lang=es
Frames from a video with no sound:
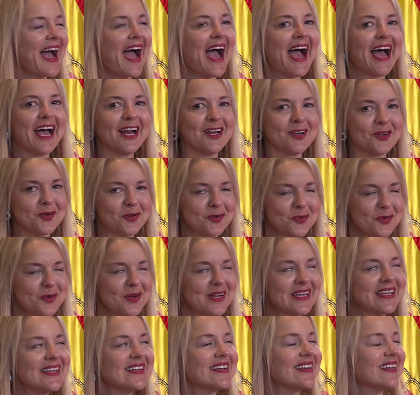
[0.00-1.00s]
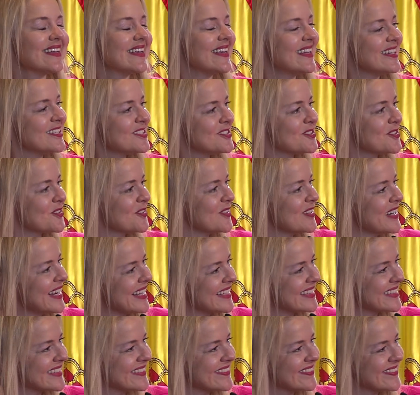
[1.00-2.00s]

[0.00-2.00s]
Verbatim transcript: al crujir el chocolate.